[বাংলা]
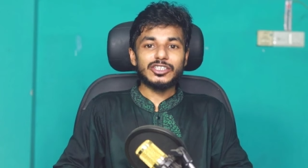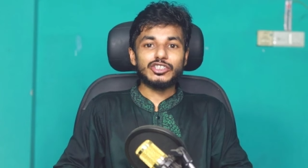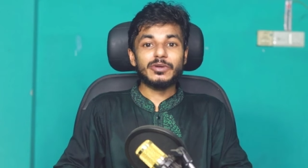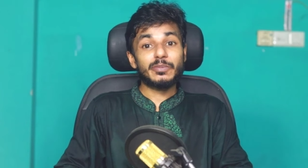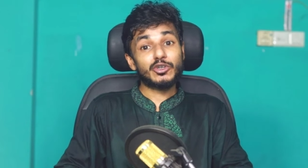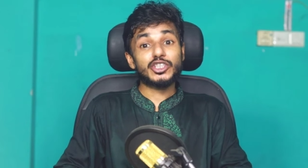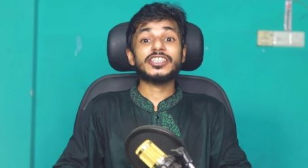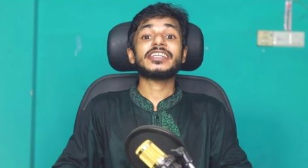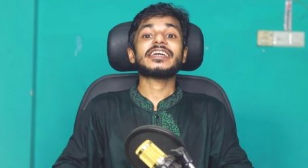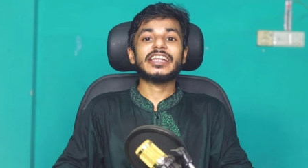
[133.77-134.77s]
বাস্তবে
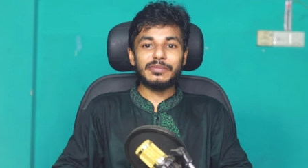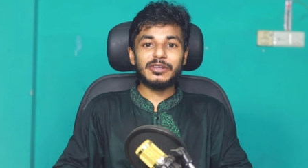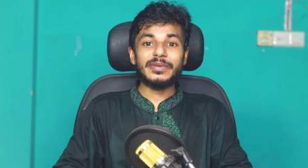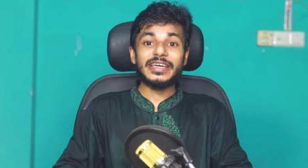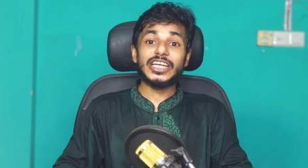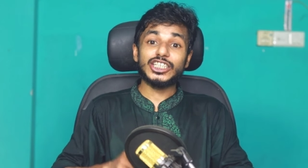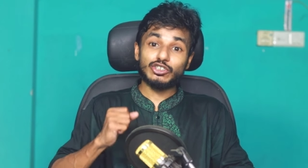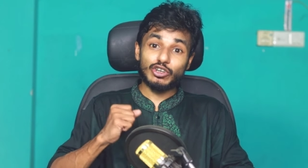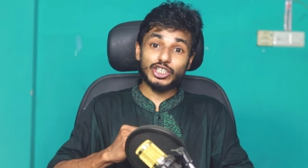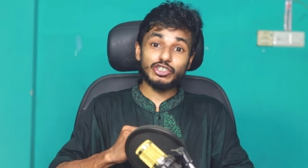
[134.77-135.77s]
প্রতিদিন গ্রামের মেয়েরা
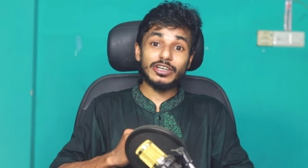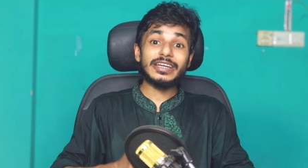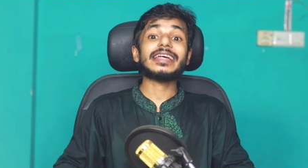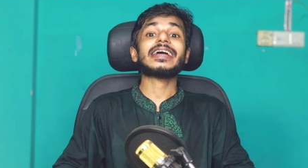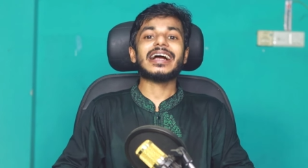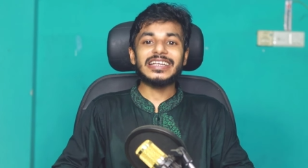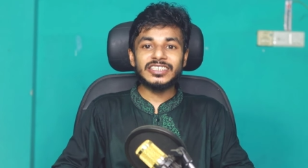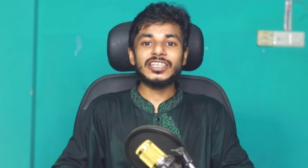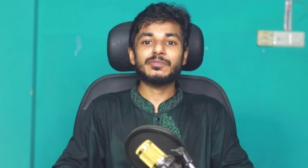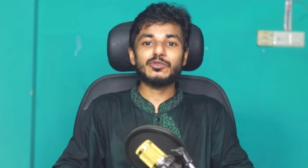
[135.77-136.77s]
সশরীরে
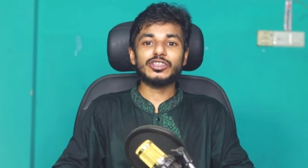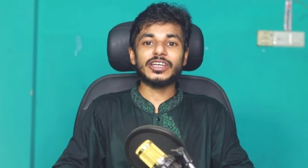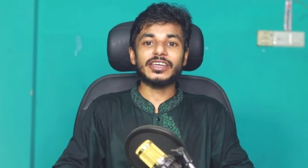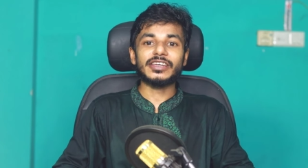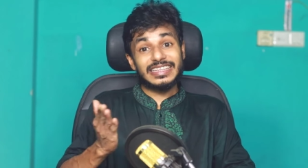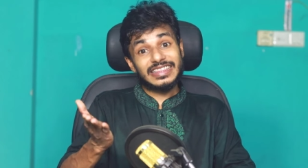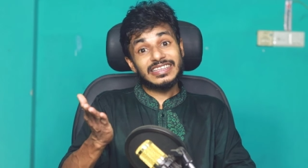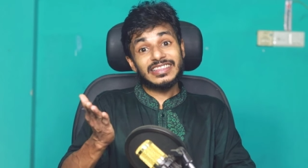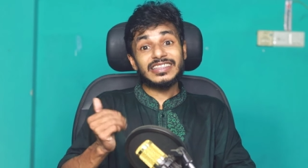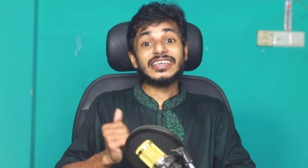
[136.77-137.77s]
কাজে লিপ্ত থাকে
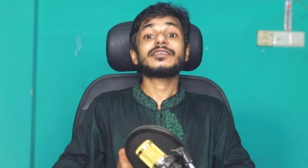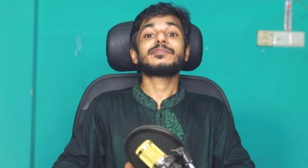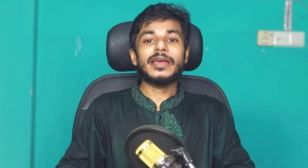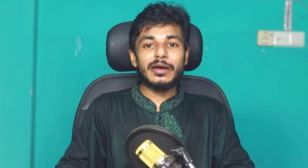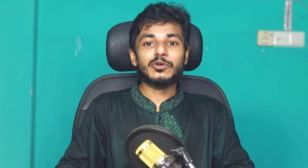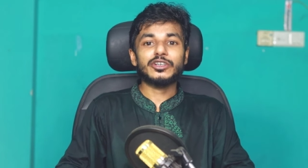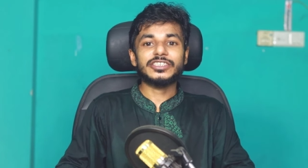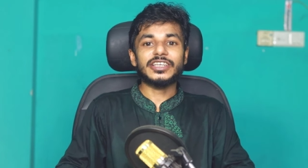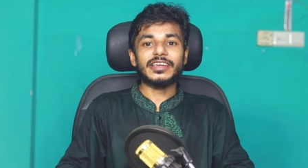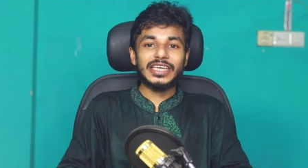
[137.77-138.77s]
এতেই তাদের ব্যায়াম
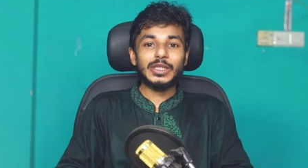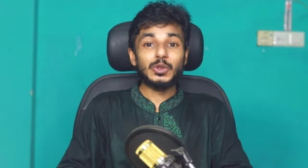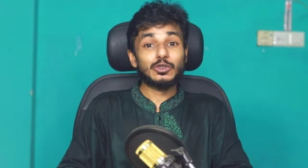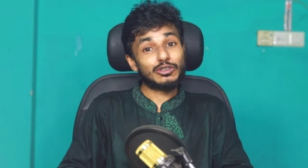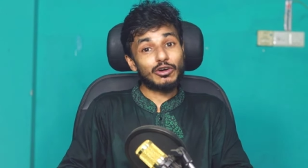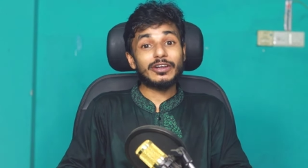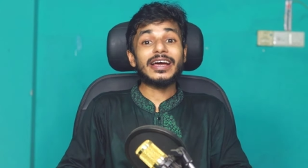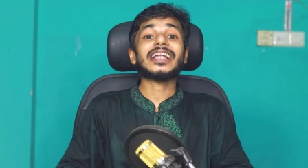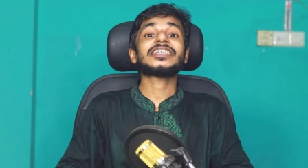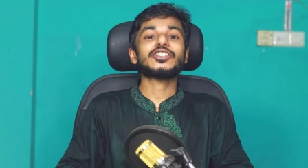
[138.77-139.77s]
হয়ে যায় কিন্তু শহরে
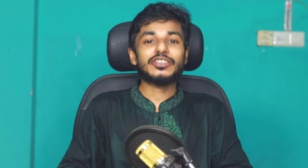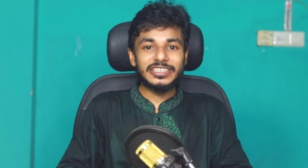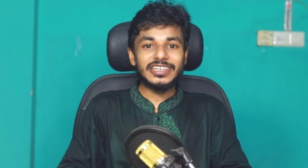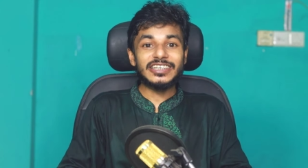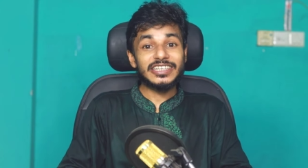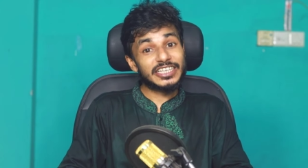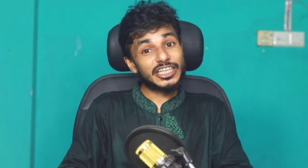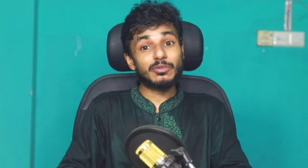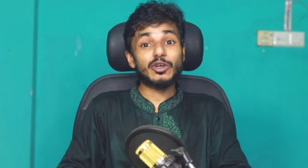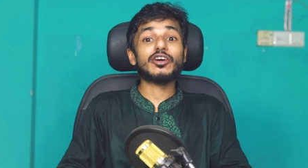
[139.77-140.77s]
আলসে ও ইন্টারনেটে
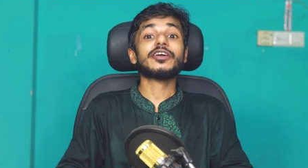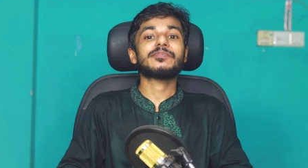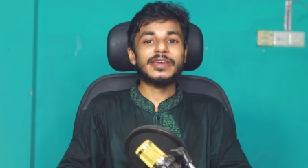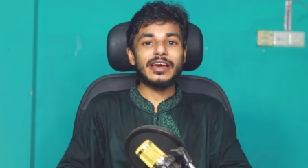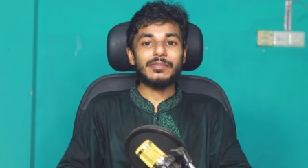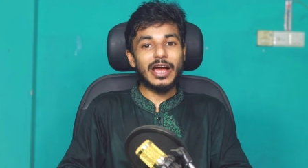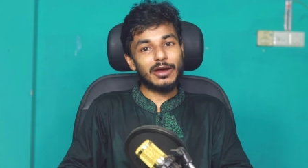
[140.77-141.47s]
নির্ভর হয় ব্যায়াম